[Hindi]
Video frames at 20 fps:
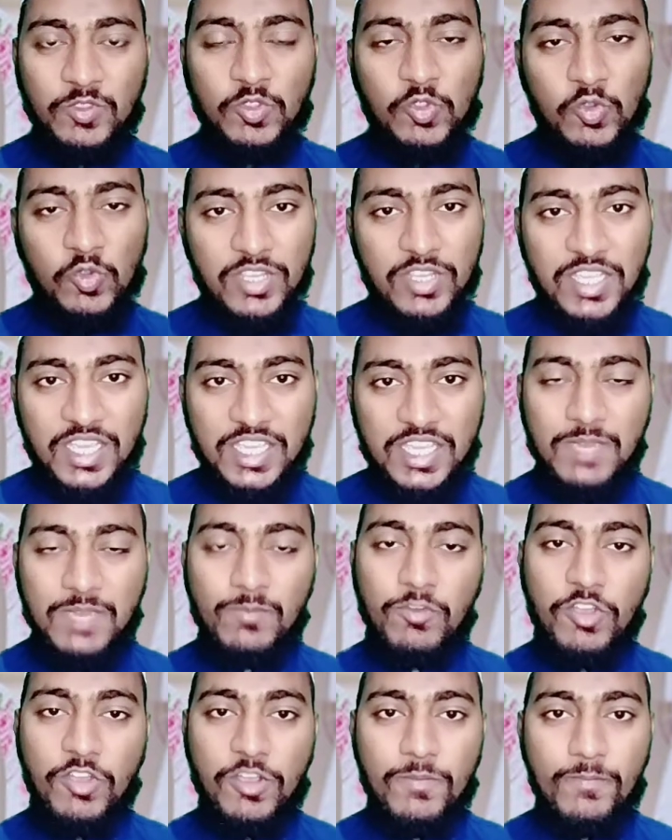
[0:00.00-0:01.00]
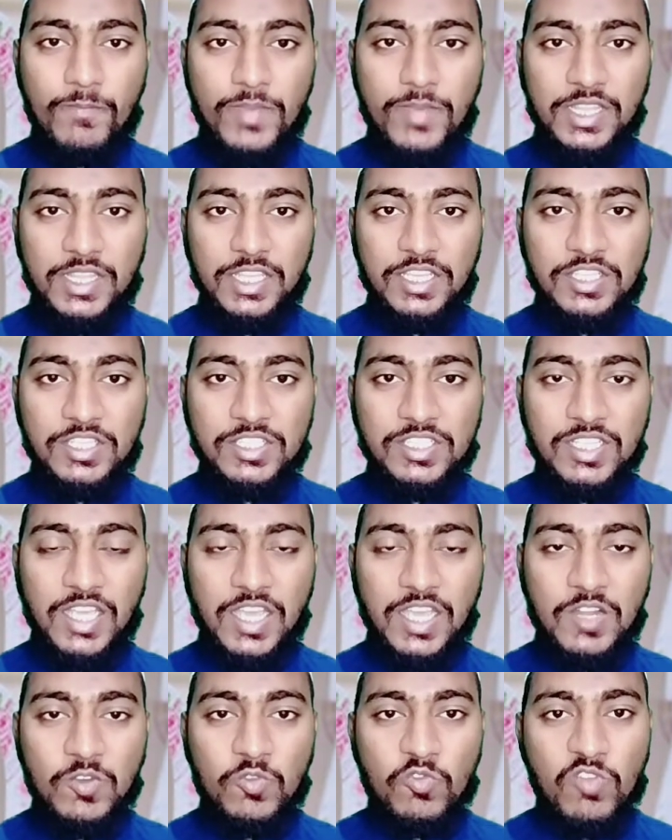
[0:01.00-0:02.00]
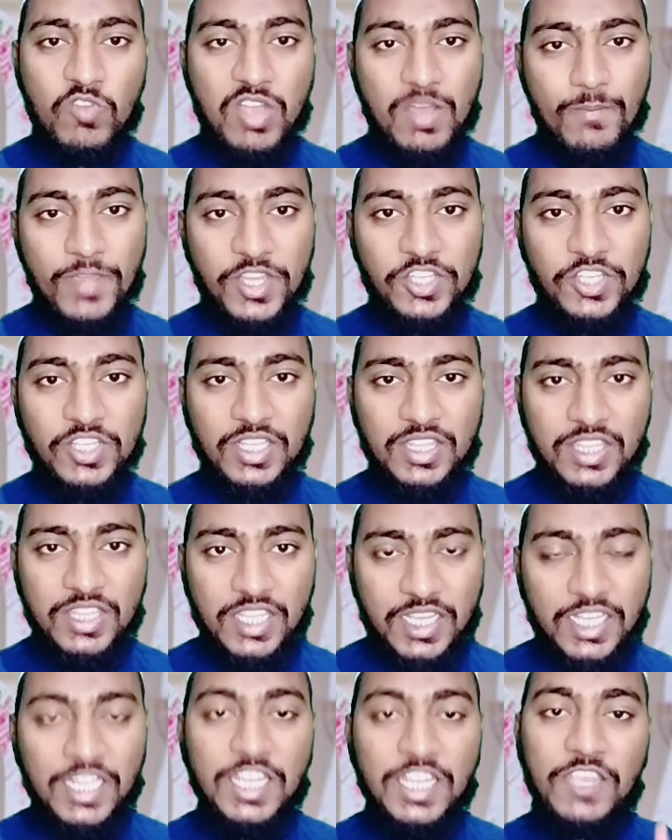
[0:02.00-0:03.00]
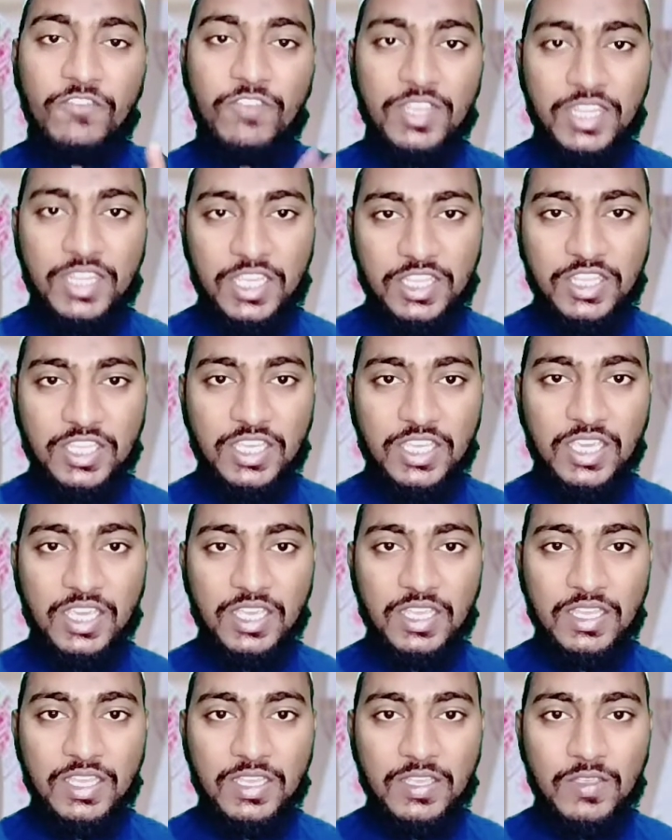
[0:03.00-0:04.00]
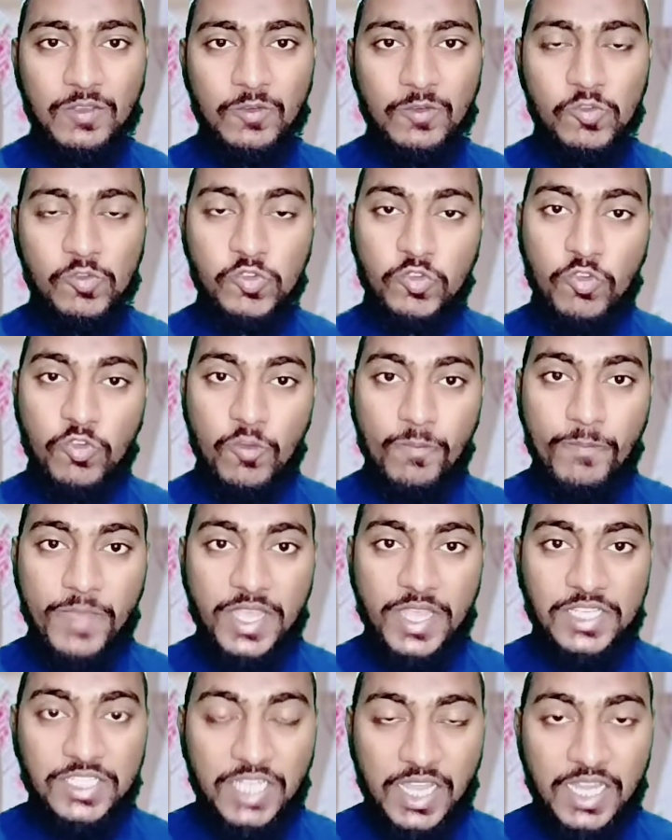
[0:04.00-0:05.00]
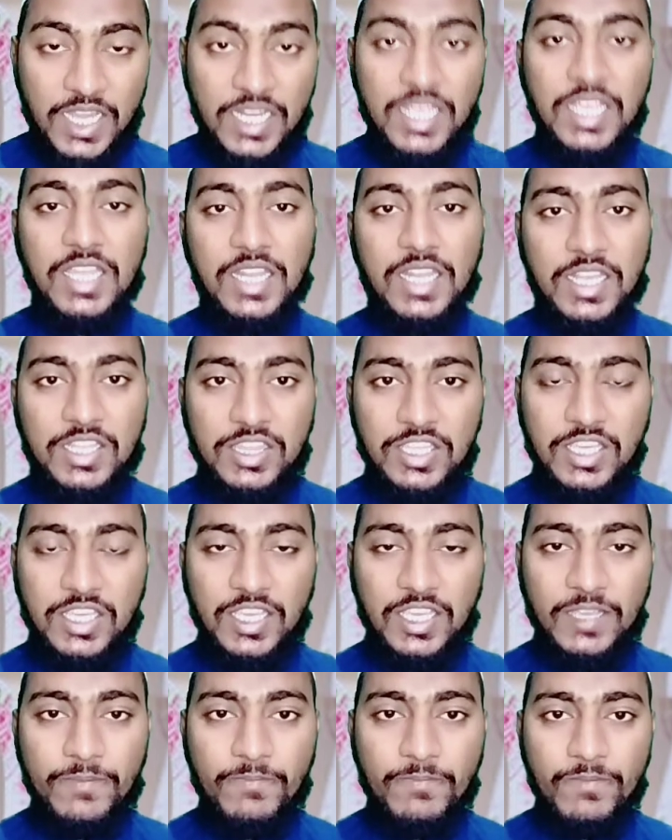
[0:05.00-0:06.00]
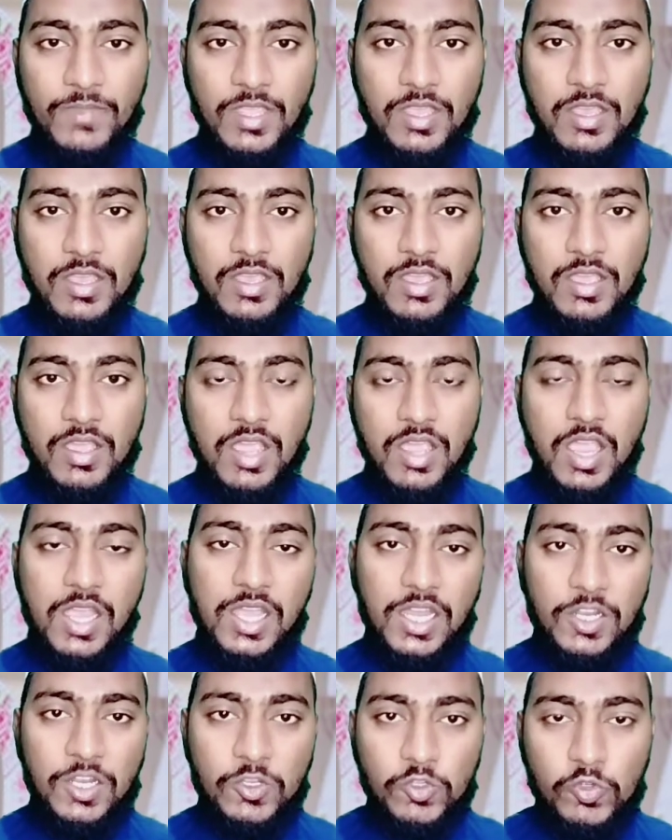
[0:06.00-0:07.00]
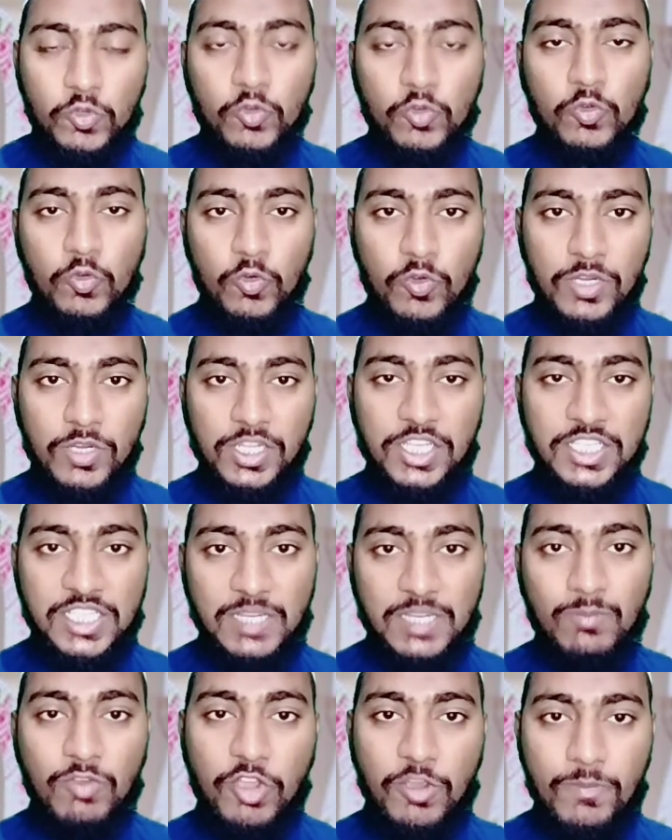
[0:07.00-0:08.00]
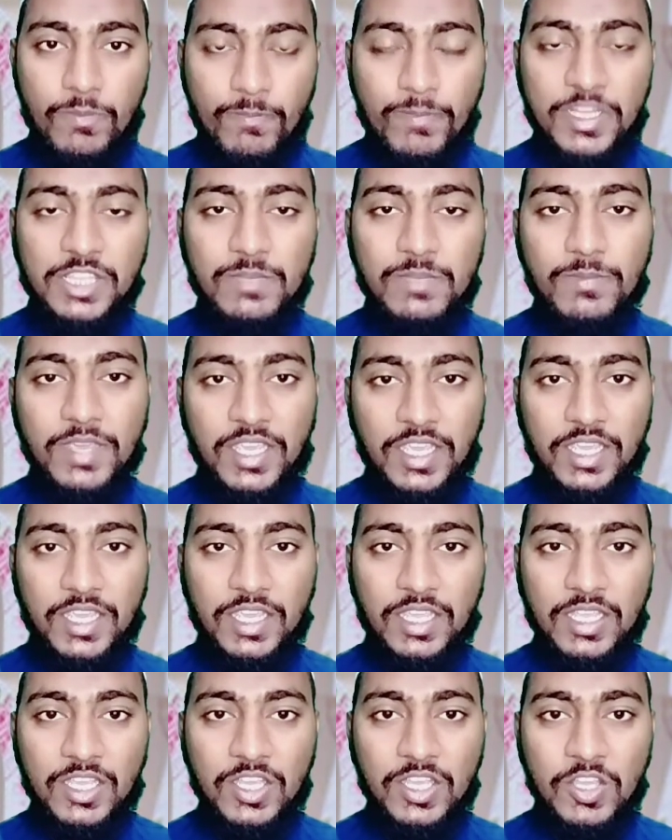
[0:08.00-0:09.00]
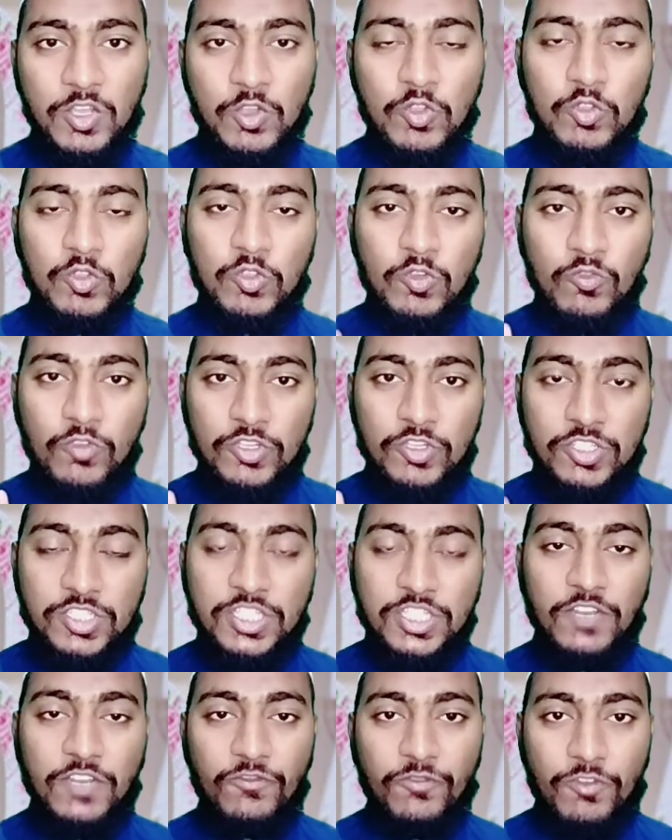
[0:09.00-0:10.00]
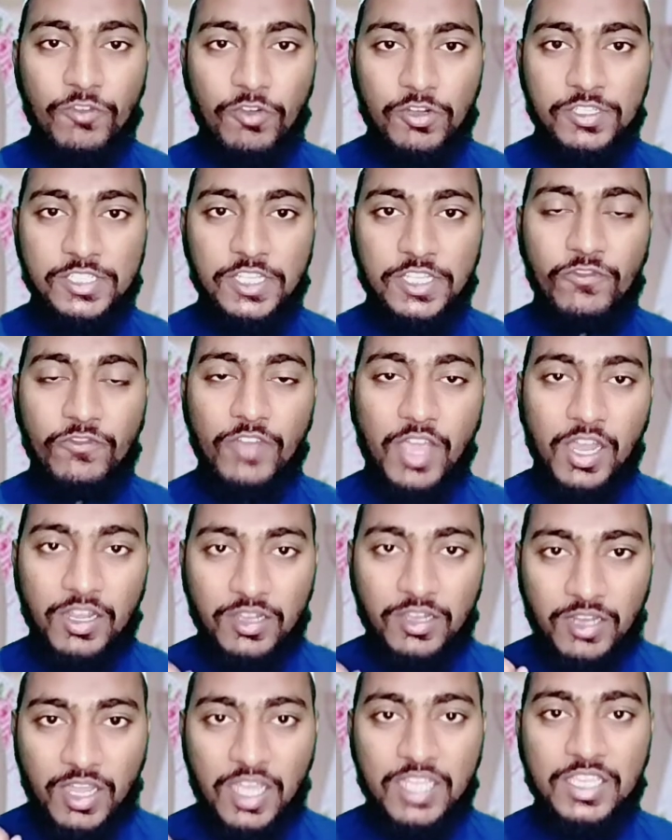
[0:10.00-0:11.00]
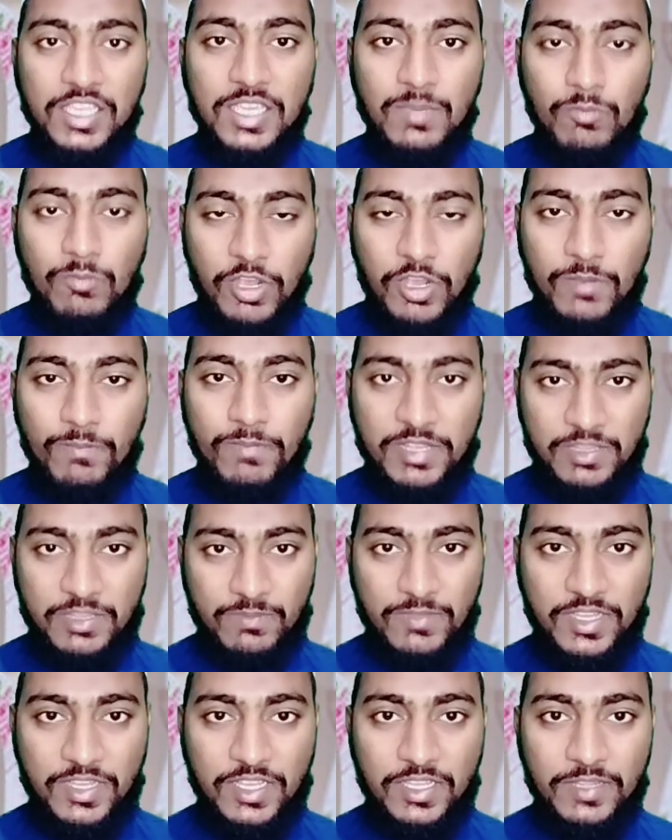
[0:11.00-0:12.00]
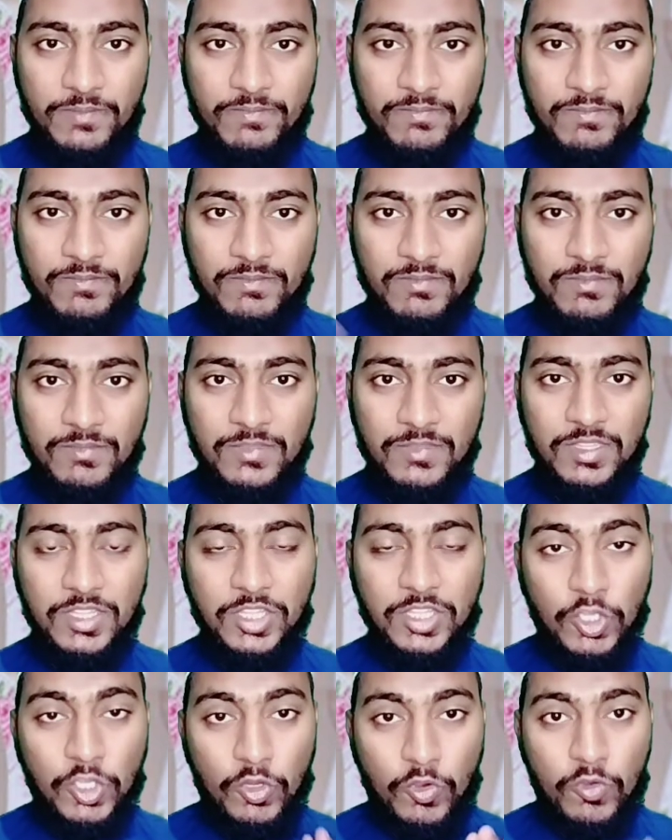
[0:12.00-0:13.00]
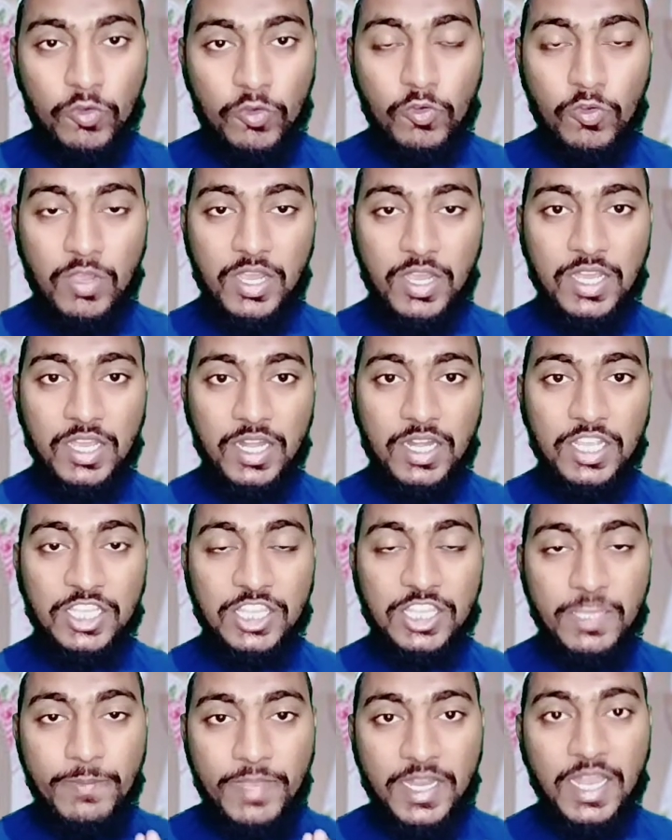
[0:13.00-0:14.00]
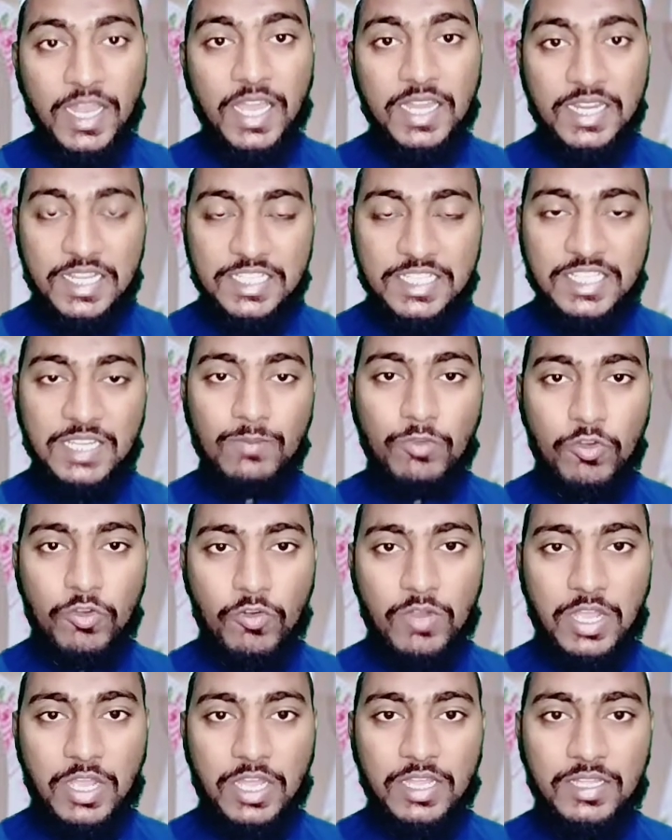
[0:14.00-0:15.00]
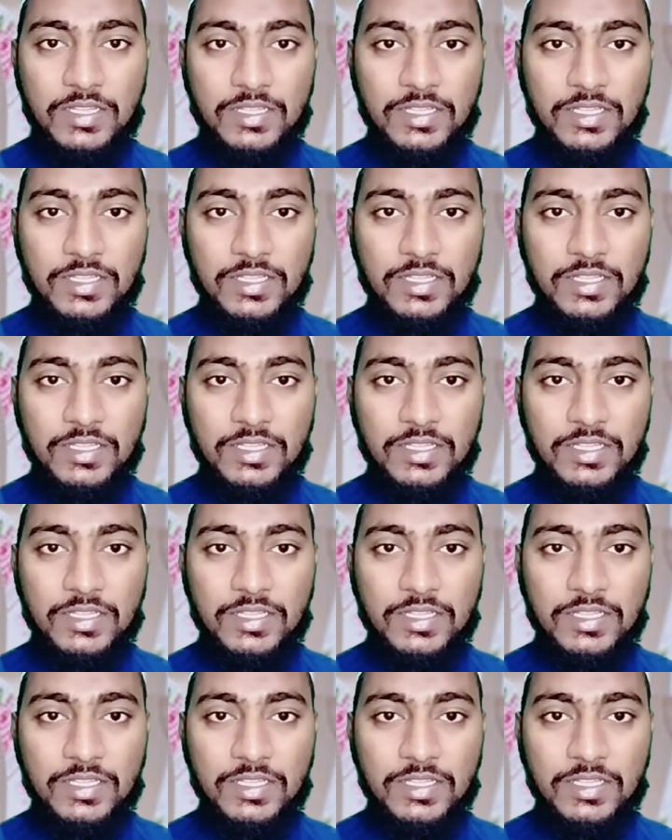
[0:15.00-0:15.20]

दुनिया की मोहब्बत इंसान को हमेशा तकलीफ़ ही देती है उसको बेचैन ही रखती है अगर सुकून किसी मोहब्बत में है तो वो सिर्फ़ और सिर्फ अल्लाह की मोहब्बत में है दिलों को अगर इतमान नसीब होगा